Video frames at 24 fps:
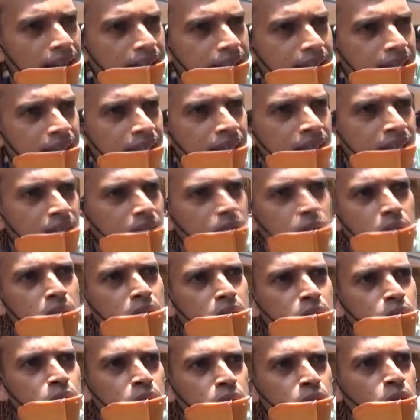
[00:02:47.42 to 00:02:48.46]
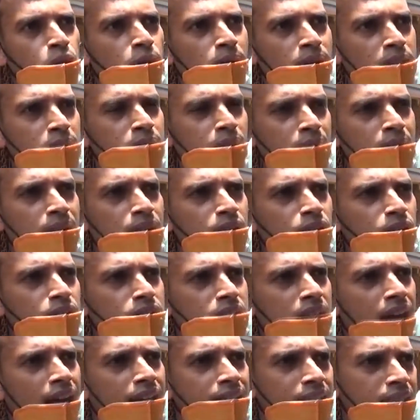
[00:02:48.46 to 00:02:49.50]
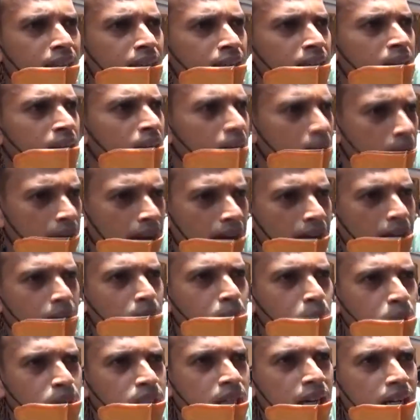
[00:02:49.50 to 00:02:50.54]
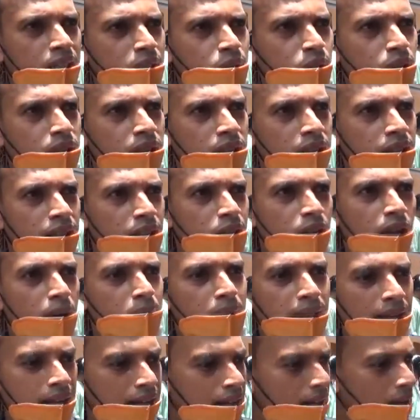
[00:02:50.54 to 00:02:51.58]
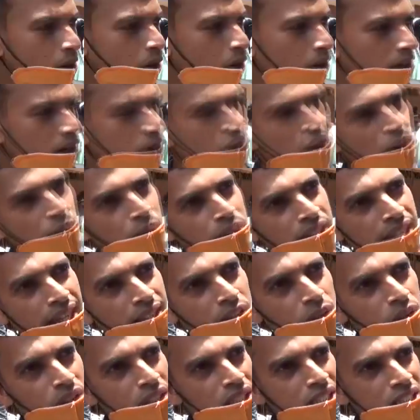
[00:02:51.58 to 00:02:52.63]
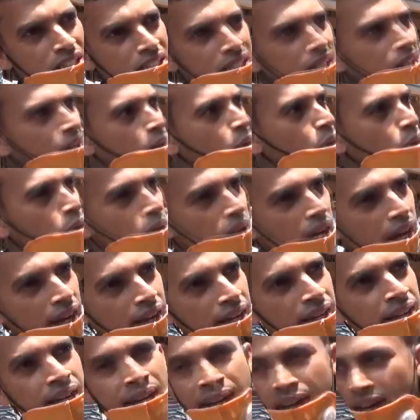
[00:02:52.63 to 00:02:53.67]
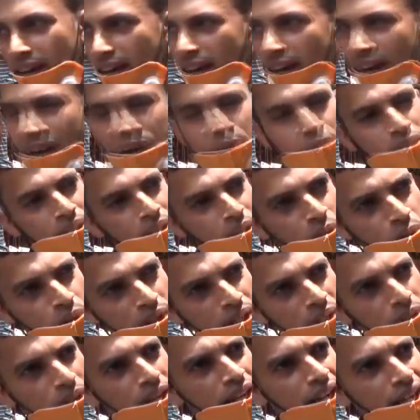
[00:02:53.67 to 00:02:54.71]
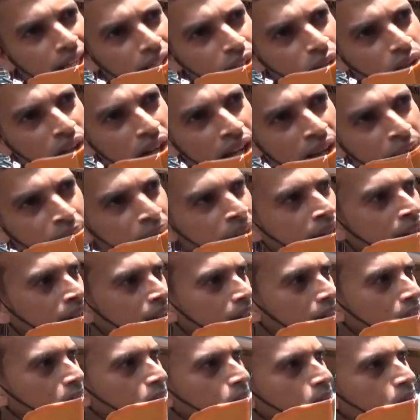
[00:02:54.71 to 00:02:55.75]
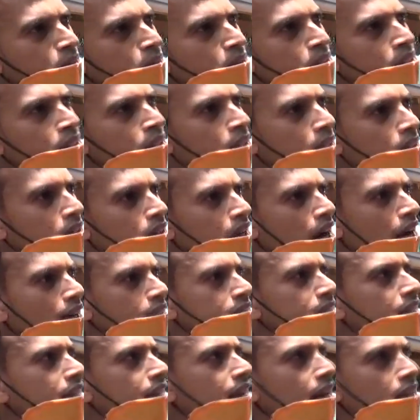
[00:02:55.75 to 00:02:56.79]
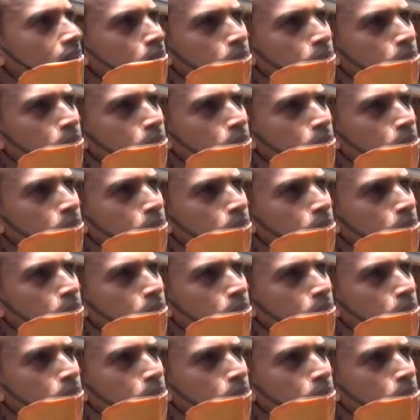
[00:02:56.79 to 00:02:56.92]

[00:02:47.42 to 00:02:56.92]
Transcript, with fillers: আছে সবাই ফ্যামিলি তো চায় যে একটা পয়সা আসুক কিন্তু আমরা এই লকডাউনের মধ্যে এত রিস্ক নিয়ে করোনা এলাকার মধ্যে ঢুকে ঢুকে কাজ করলাম আজকে গাছ